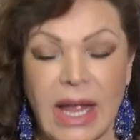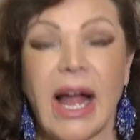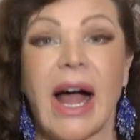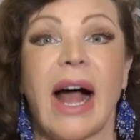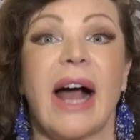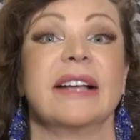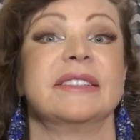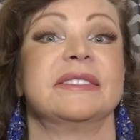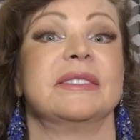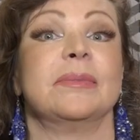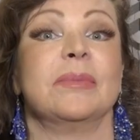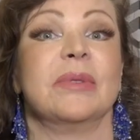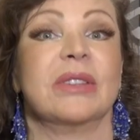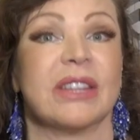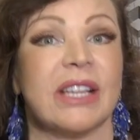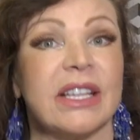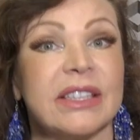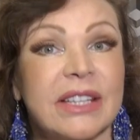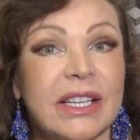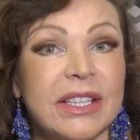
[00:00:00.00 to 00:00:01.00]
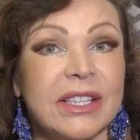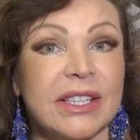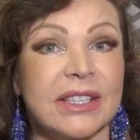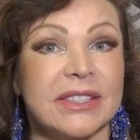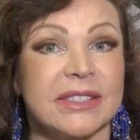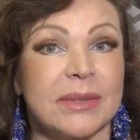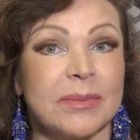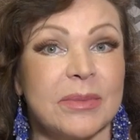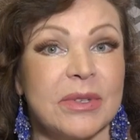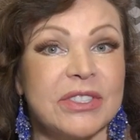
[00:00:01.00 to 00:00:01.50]
А семена
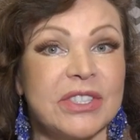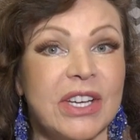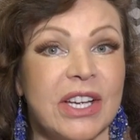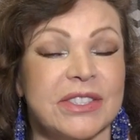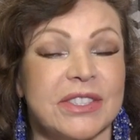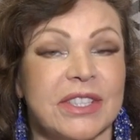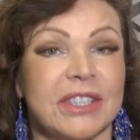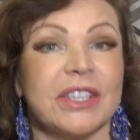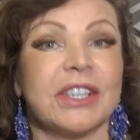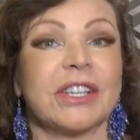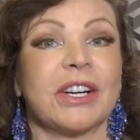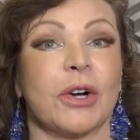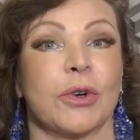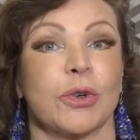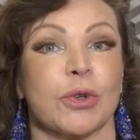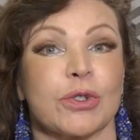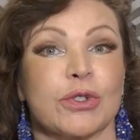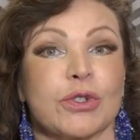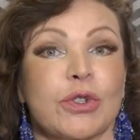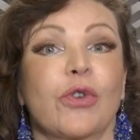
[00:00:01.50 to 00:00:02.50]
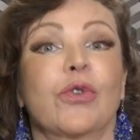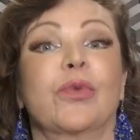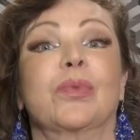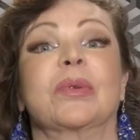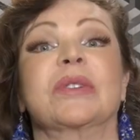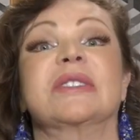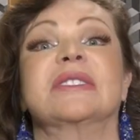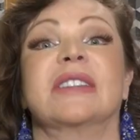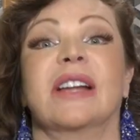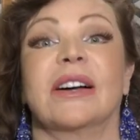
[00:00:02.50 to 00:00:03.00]
таких замечательных огурцов
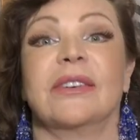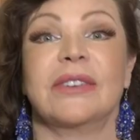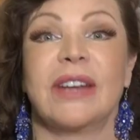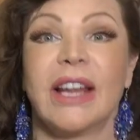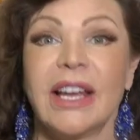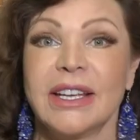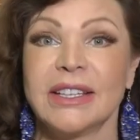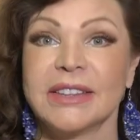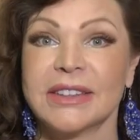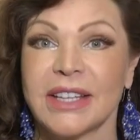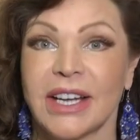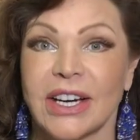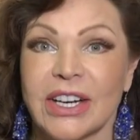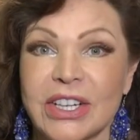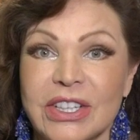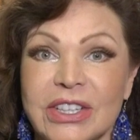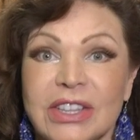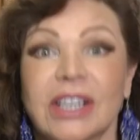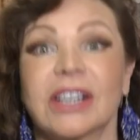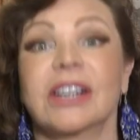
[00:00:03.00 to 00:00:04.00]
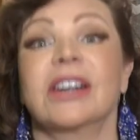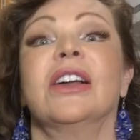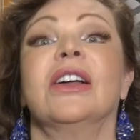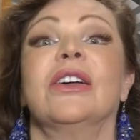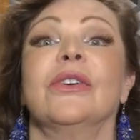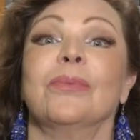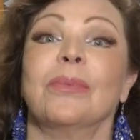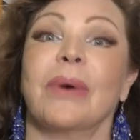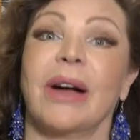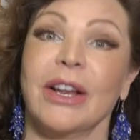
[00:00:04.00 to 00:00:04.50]
поставляет на рынок
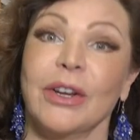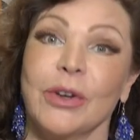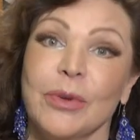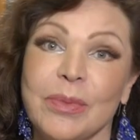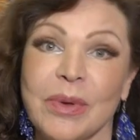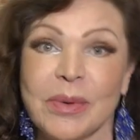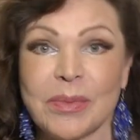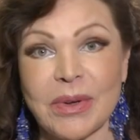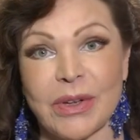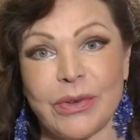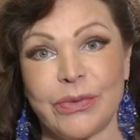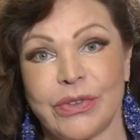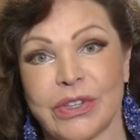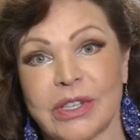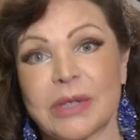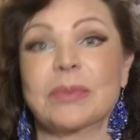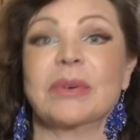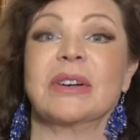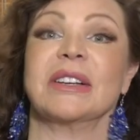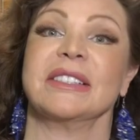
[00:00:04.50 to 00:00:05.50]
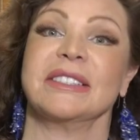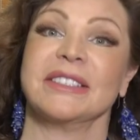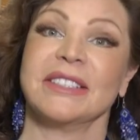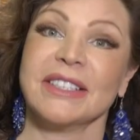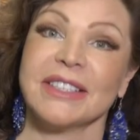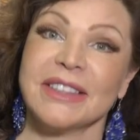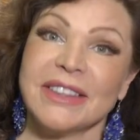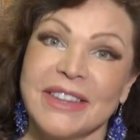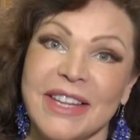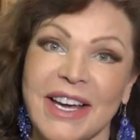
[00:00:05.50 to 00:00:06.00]
моя любимая фирма
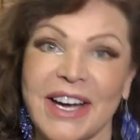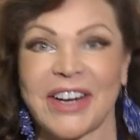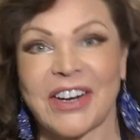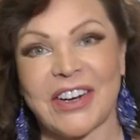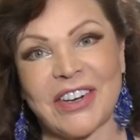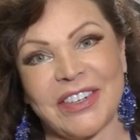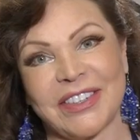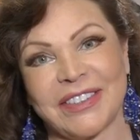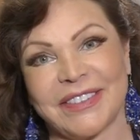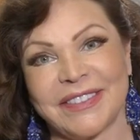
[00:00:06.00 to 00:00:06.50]
«Сидек».